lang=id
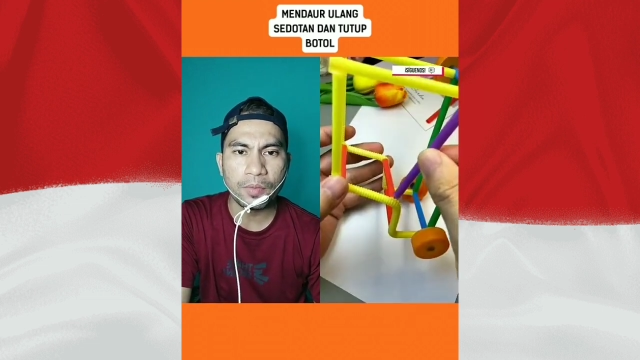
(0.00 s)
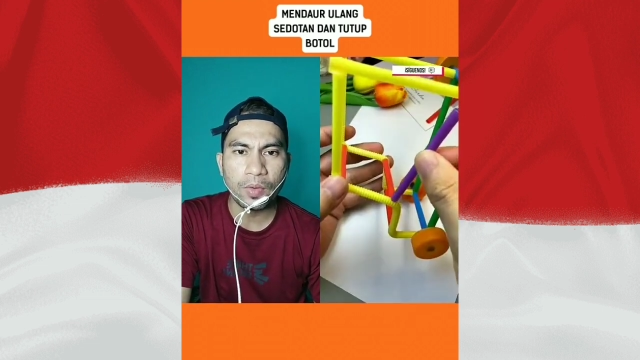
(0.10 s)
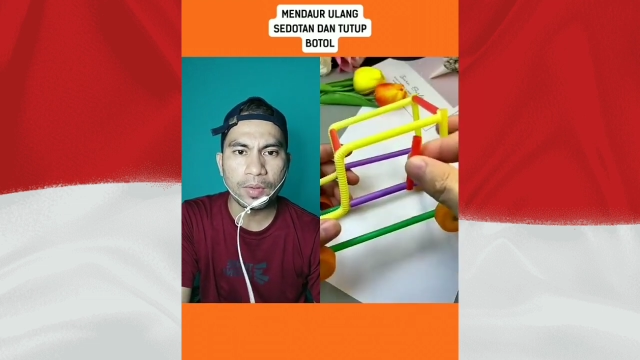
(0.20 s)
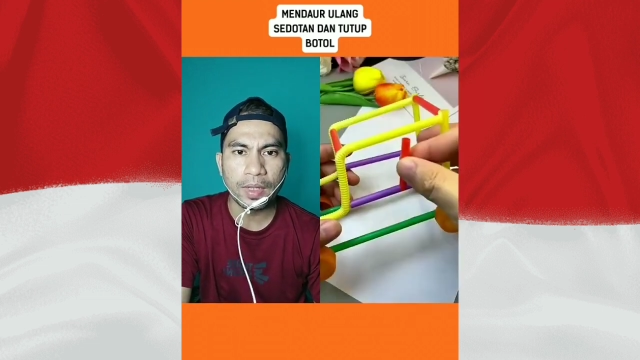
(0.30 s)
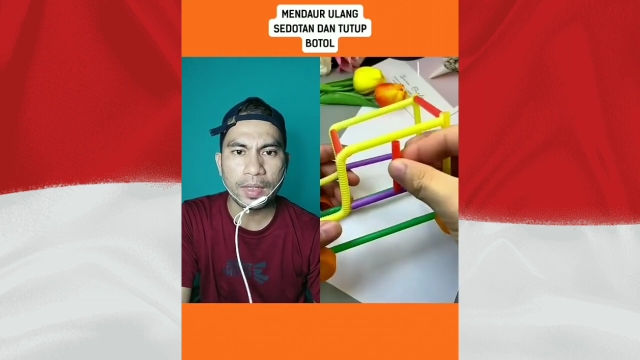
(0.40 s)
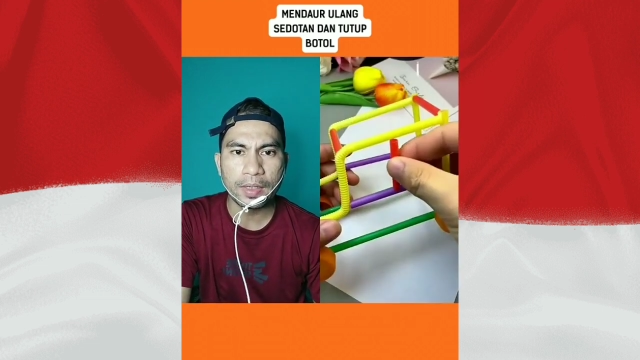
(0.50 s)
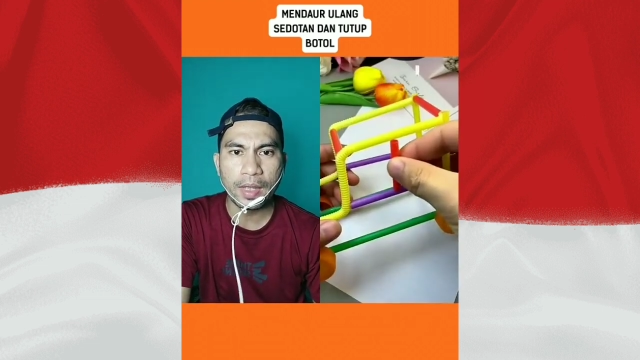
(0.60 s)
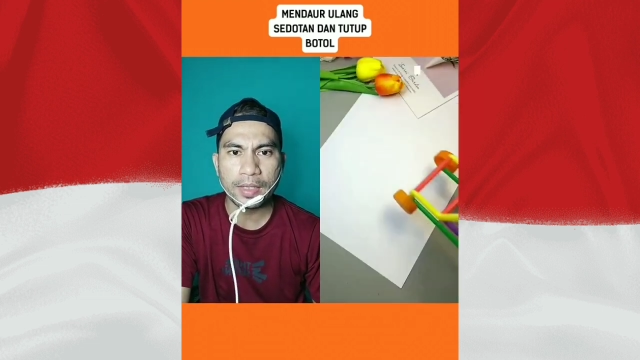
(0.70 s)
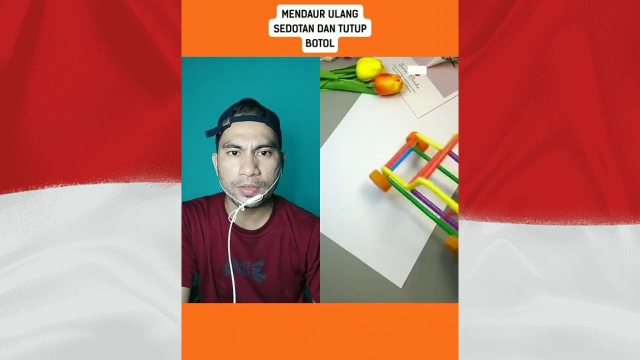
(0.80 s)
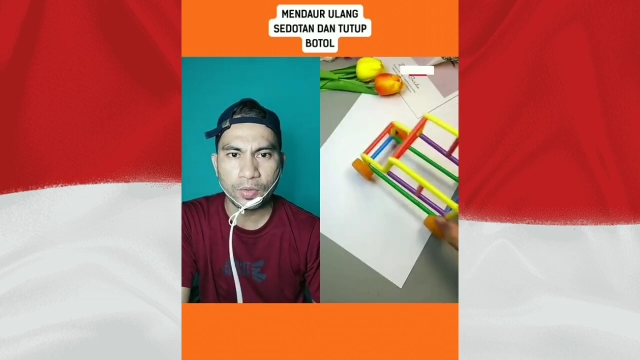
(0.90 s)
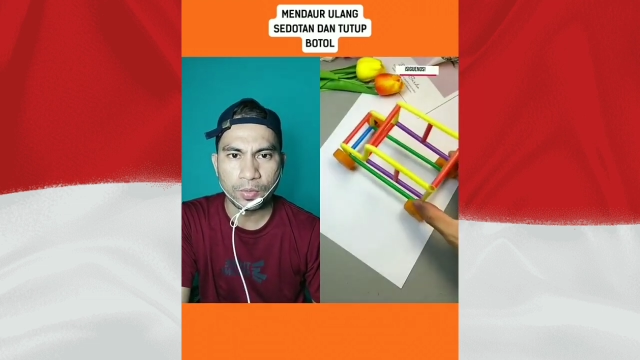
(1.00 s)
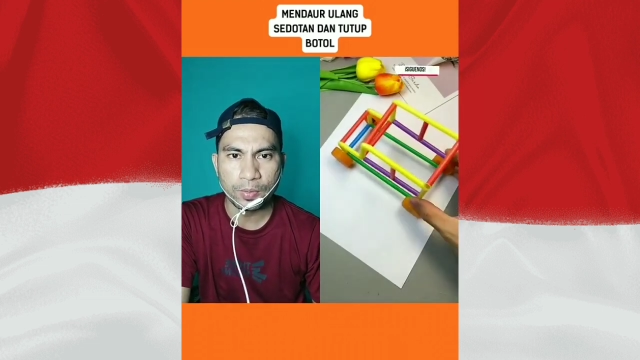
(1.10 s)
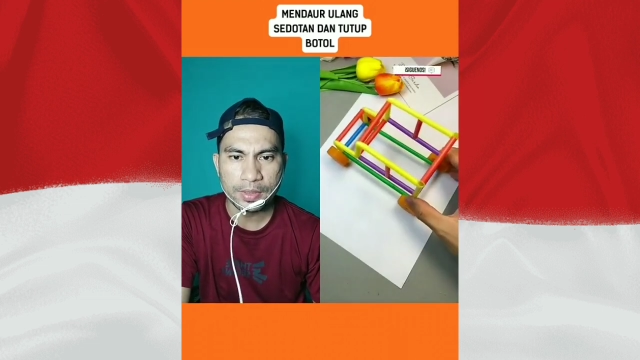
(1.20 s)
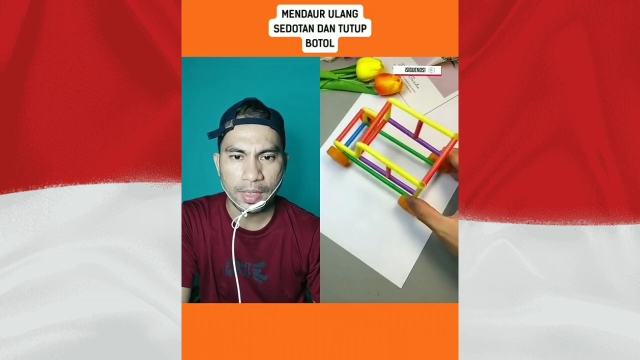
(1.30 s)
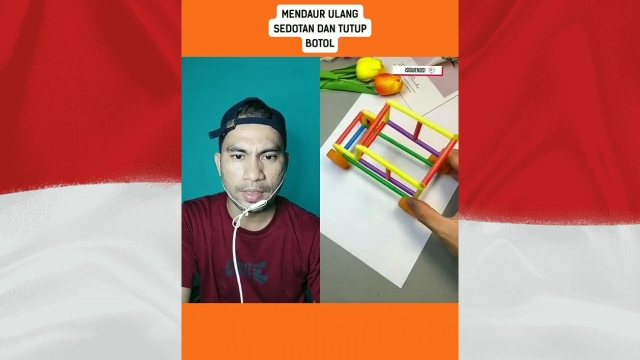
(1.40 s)
mungkin guys
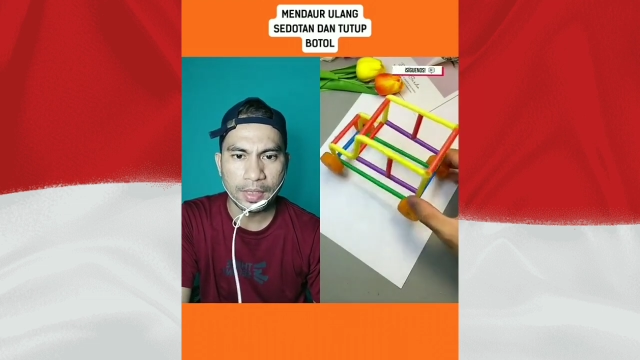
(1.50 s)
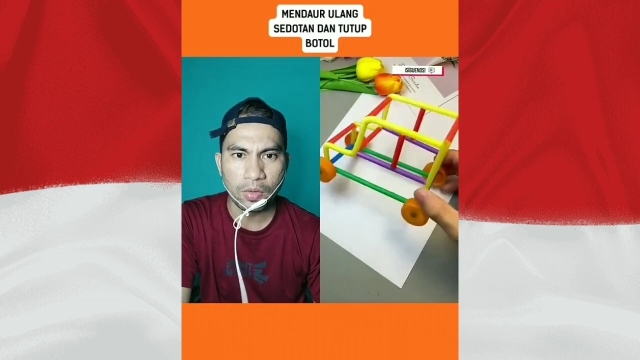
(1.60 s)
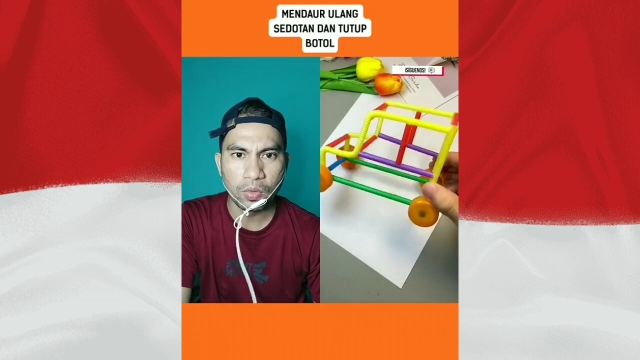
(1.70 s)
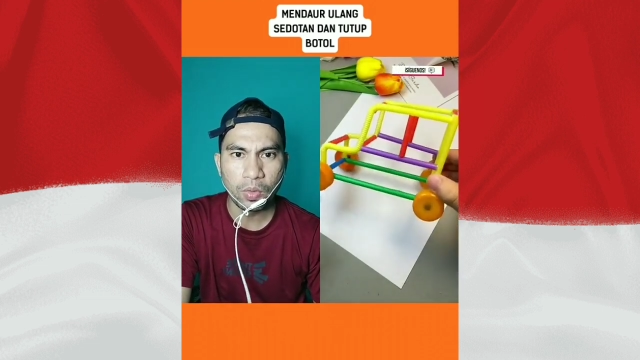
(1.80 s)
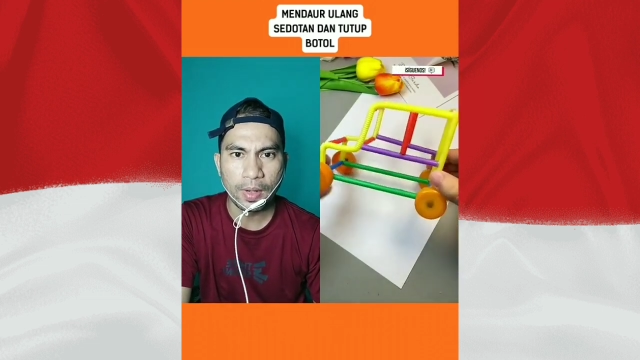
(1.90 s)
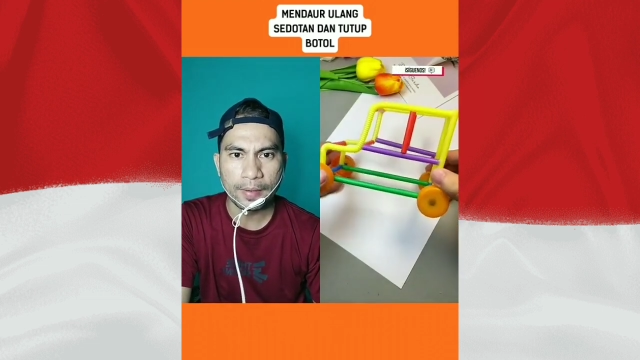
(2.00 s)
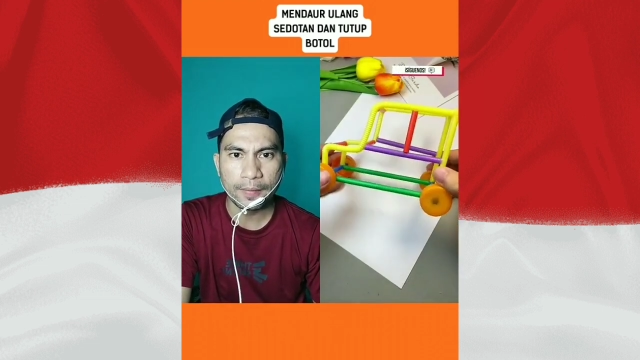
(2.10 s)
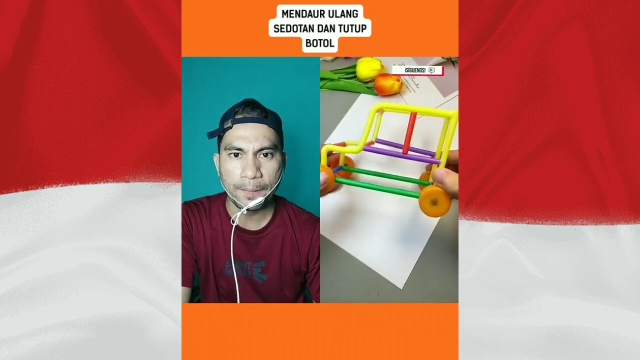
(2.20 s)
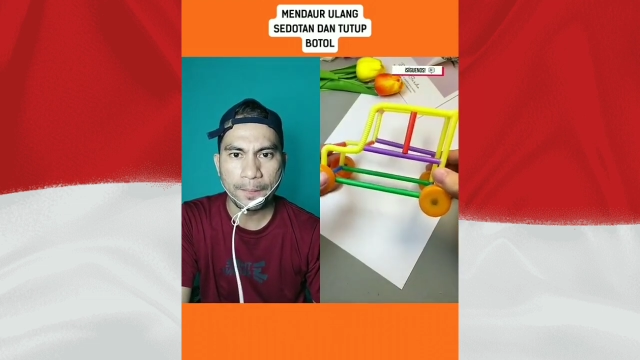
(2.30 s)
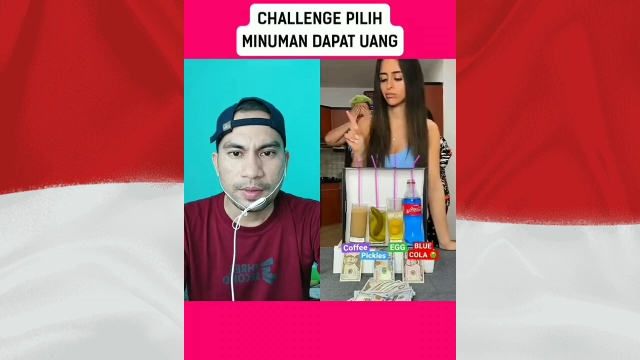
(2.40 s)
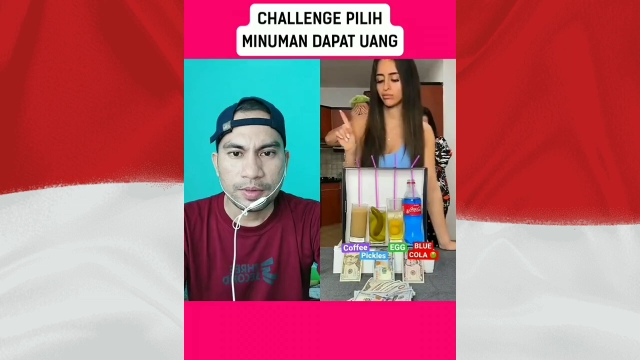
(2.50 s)
tuh, bisa didaur ulang.